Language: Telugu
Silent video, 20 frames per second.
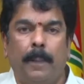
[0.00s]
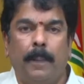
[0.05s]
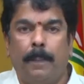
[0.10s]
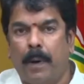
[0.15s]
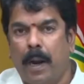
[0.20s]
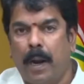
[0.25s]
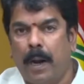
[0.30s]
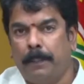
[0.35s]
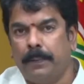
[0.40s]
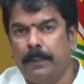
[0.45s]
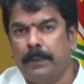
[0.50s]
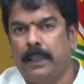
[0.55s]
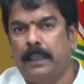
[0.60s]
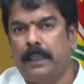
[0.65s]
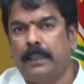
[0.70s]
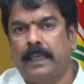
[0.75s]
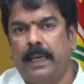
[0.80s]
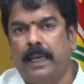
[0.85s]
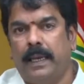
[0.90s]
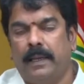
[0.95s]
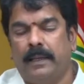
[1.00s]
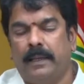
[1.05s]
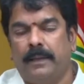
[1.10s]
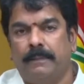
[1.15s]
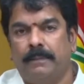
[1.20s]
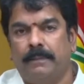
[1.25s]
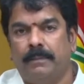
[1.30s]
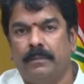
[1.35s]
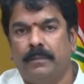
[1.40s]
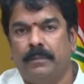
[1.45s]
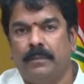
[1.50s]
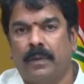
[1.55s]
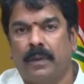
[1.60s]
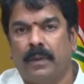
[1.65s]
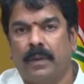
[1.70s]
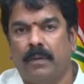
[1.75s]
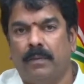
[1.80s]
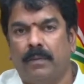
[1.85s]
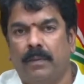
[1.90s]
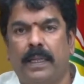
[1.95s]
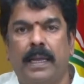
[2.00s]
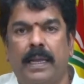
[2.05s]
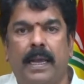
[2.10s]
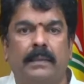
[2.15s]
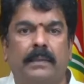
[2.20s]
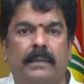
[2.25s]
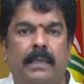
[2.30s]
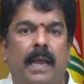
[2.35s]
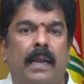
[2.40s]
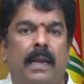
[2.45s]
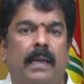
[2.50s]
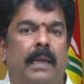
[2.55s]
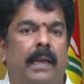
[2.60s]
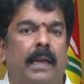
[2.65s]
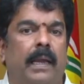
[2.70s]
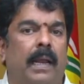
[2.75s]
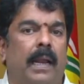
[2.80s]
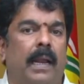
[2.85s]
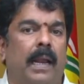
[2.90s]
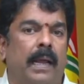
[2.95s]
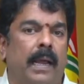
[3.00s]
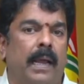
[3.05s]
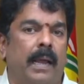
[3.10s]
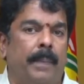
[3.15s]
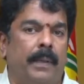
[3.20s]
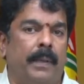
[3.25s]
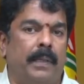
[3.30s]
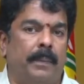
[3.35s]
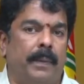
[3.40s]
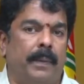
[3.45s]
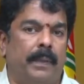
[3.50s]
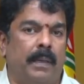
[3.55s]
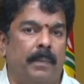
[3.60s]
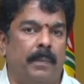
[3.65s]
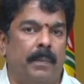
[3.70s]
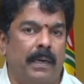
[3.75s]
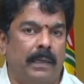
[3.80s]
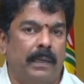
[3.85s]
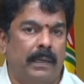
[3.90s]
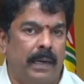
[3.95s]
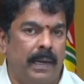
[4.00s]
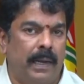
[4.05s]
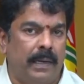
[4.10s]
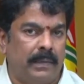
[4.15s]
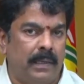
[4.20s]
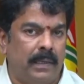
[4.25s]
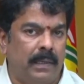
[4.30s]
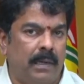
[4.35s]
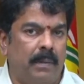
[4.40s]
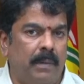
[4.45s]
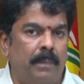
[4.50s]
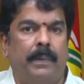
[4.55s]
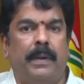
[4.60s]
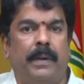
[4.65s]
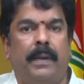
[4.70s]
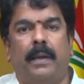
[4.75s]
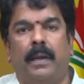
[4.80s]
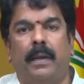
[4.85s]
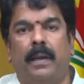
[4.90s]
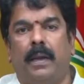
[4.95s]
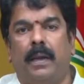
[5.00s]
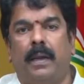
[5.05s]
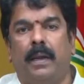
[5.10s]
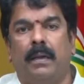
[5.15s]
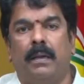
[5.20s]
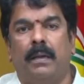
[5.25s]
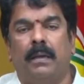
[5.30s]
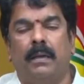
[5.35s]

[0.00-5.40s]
ఈ పల్పు తీసి విదేశాలకి అలాగే పెద్ద పెద్ద మల్టీనేషనల్ కంపెనీకి